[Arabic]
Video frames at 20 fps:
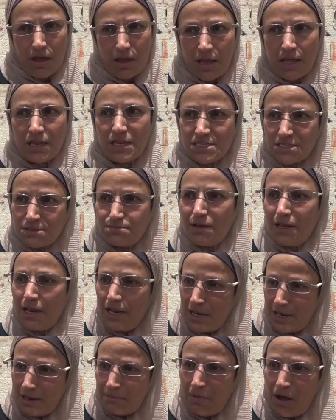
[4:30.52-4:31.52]
يعني نسبة
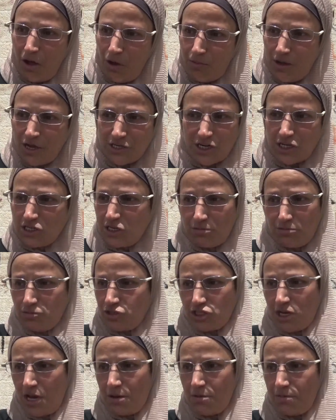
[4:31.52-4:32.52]
للي معهم هشاشة
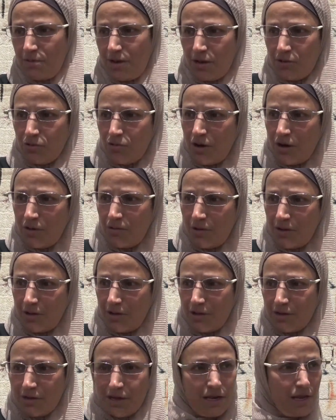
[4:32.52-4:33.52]
مش دائما بلاقوها
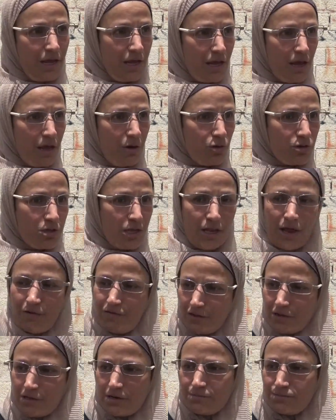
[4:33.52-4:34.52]
والله يعني هي, هي أختي لها
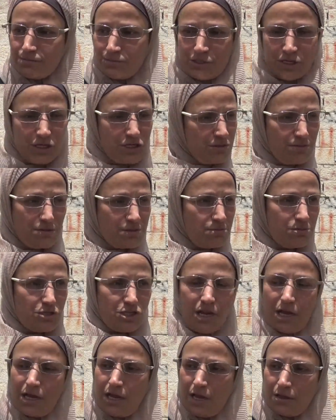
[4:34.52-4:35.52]
فترة بتيجي بس
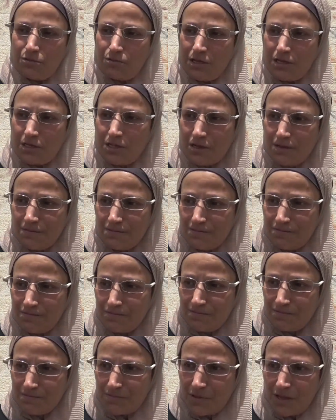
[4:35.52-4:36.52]
مش لاقي أدويتها
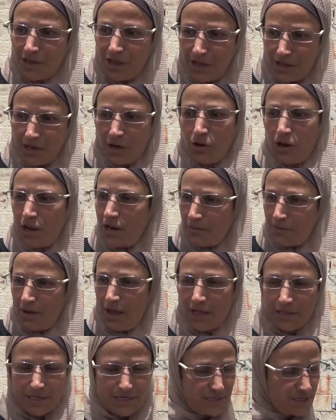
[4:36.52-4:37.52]
يعني لولا انها ما
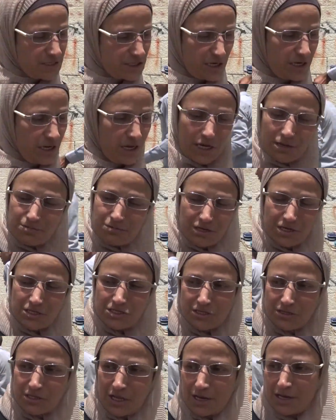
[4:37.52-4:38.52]
حدثت عشان هيك
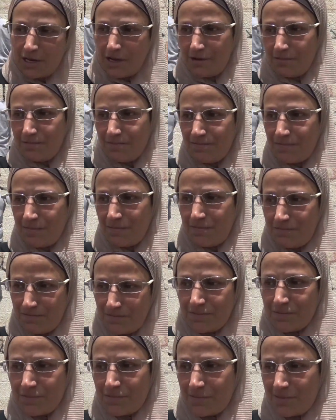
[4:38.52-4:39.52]
جيت عنها
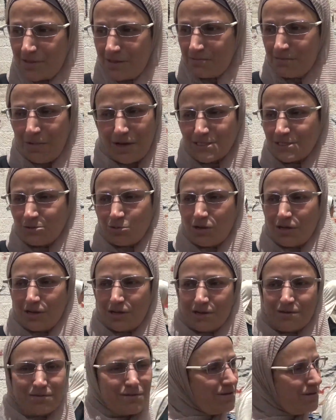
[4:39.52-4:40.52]
بس
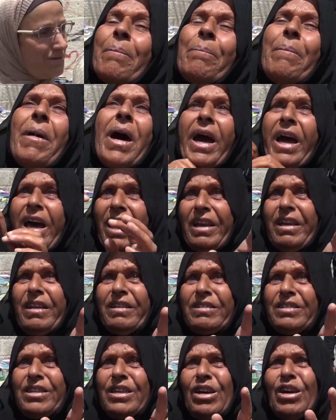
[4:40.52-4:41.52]
والله ما
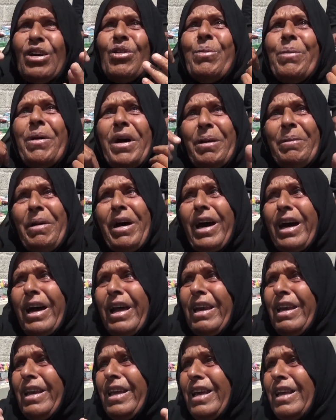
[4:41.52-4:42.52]
خليت عمر ما
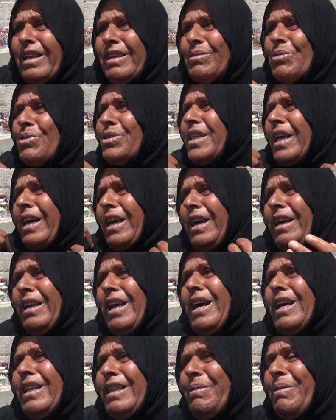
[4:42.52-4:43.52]
خليت
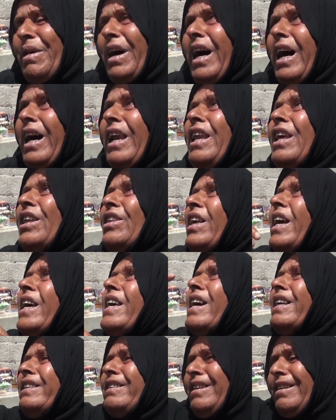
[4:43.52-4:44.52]
وسكينات ما خليت
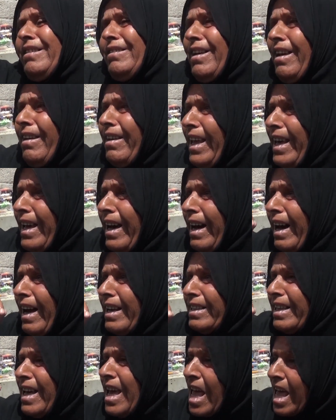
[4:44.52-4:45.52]
حياتي عند الله يا
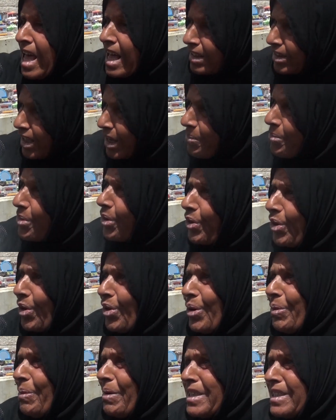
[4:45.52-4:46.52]
خالتي مو طيب،
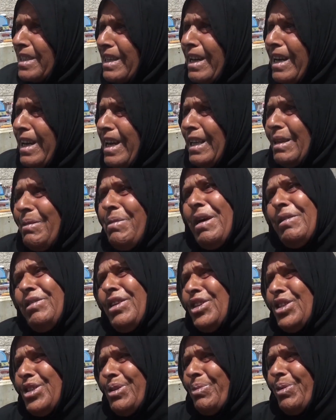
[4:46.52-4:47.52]
كله مصاري يعني
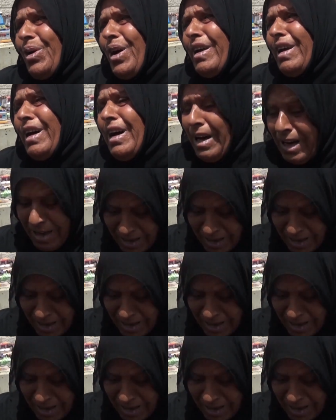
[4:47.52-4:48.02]
زاد اجيبوا انا